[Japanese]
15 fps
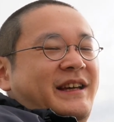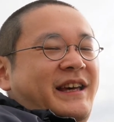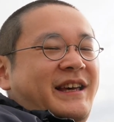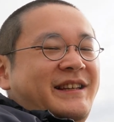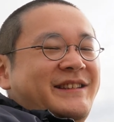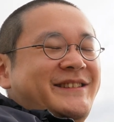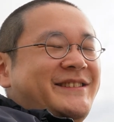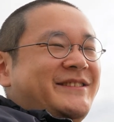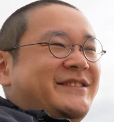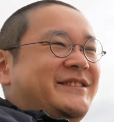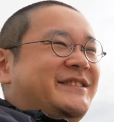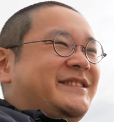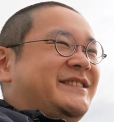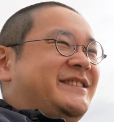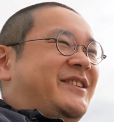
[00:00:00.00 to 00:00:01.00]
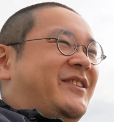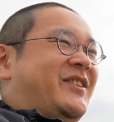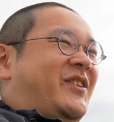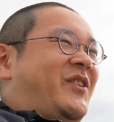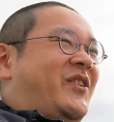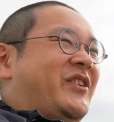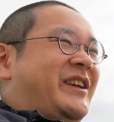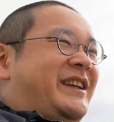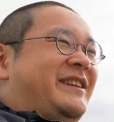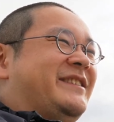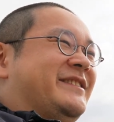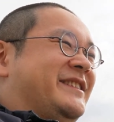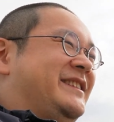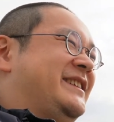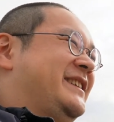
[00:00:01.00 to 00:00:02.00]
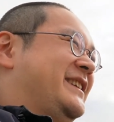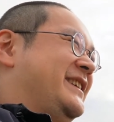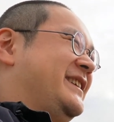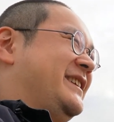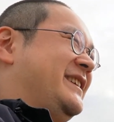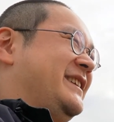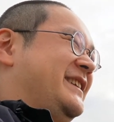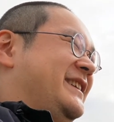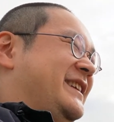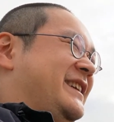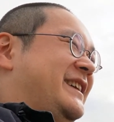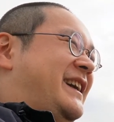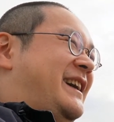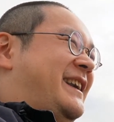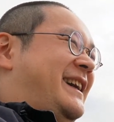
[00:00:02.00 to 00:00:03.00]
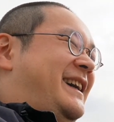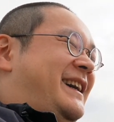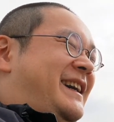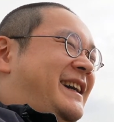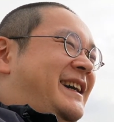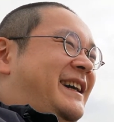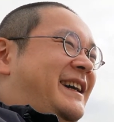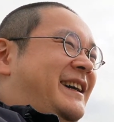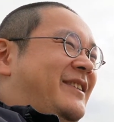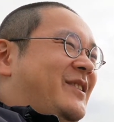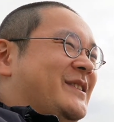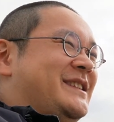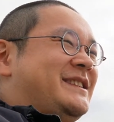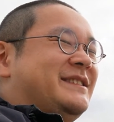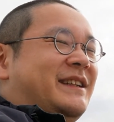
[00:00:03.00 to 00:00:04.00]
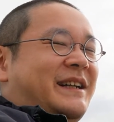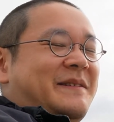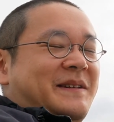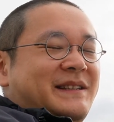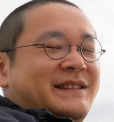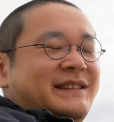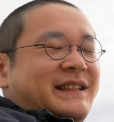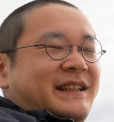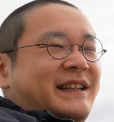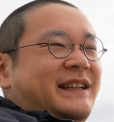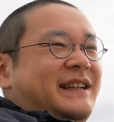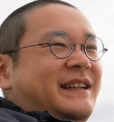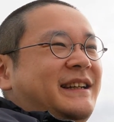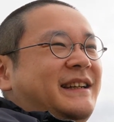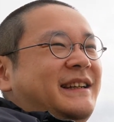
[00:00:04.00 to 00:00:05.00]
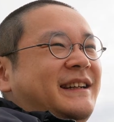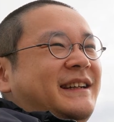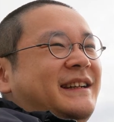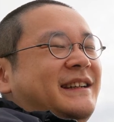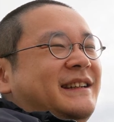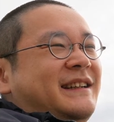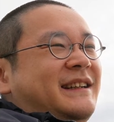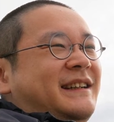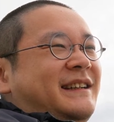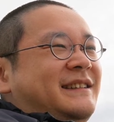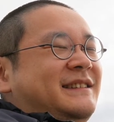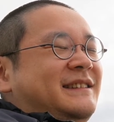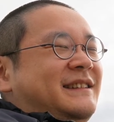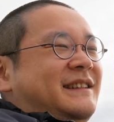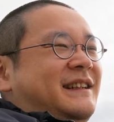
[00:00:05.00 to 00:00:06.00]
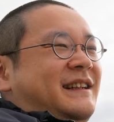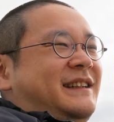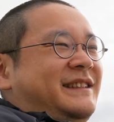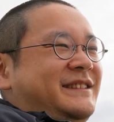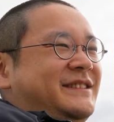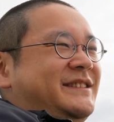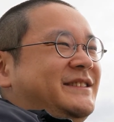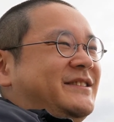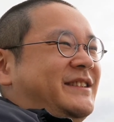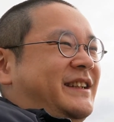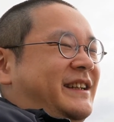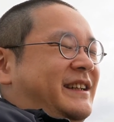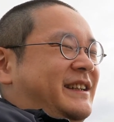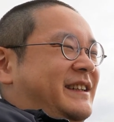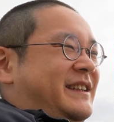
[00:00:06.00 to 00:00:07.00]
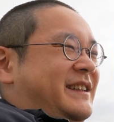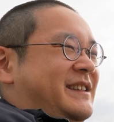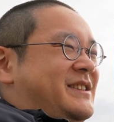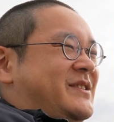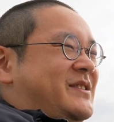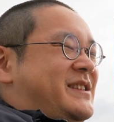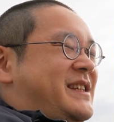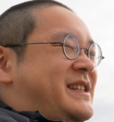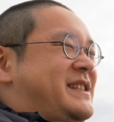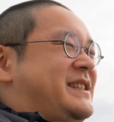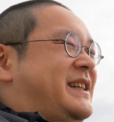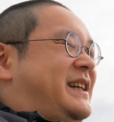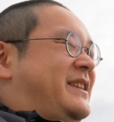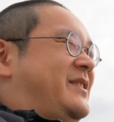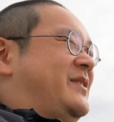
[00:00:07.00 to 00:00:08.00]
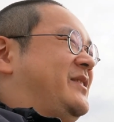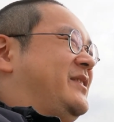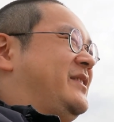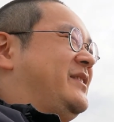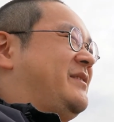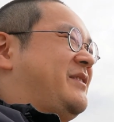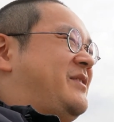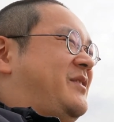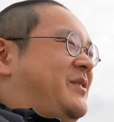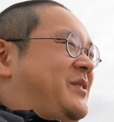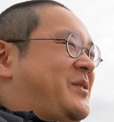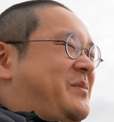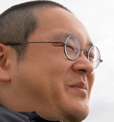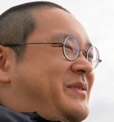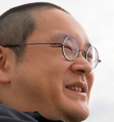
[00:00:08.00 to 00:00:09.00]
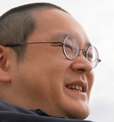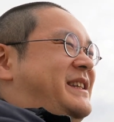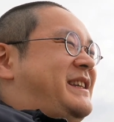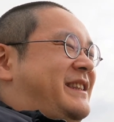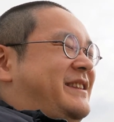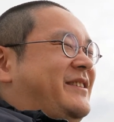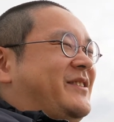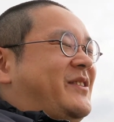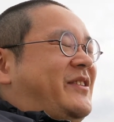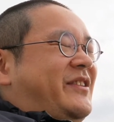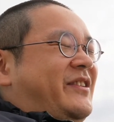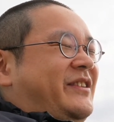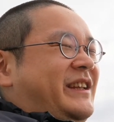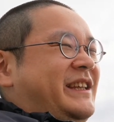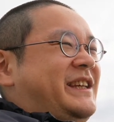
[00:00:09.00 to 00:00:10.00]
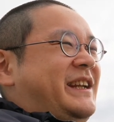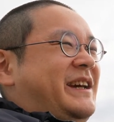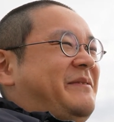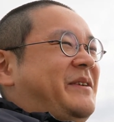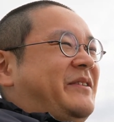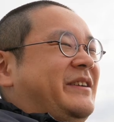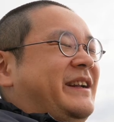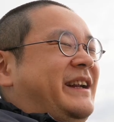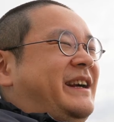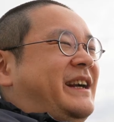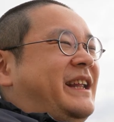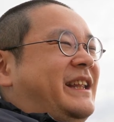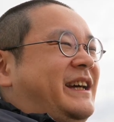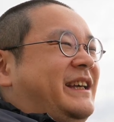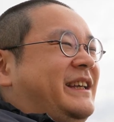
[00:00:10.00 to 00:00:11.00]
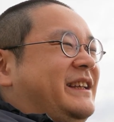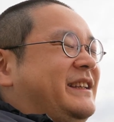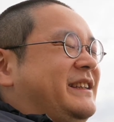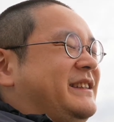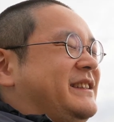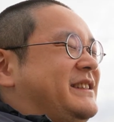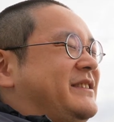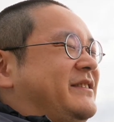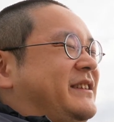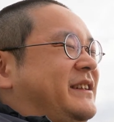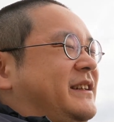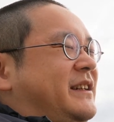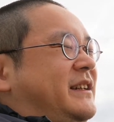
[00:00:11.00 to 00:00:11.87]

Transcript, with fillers: 編集用のホイールあれ欲しくなりますねああいうので調整しないとこのドンピシャだっていうところに切れ目を入れられないんですよね